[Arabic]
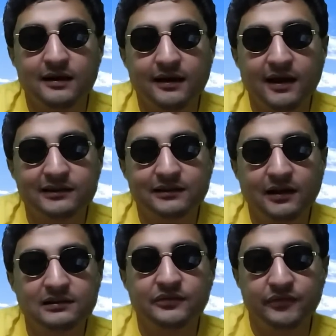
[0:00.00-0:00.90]
آه،
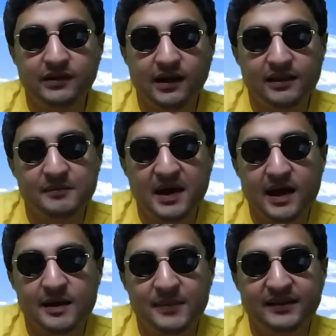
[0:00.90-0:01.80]
هتتحط فيه
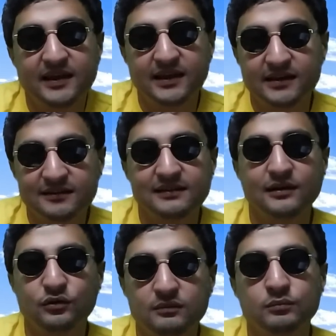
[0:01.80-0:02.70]
هتبقى محتاج ان انت
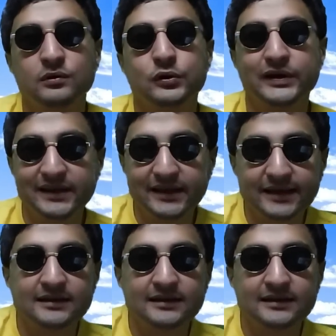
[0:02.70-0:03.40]
تاكل الملوخيه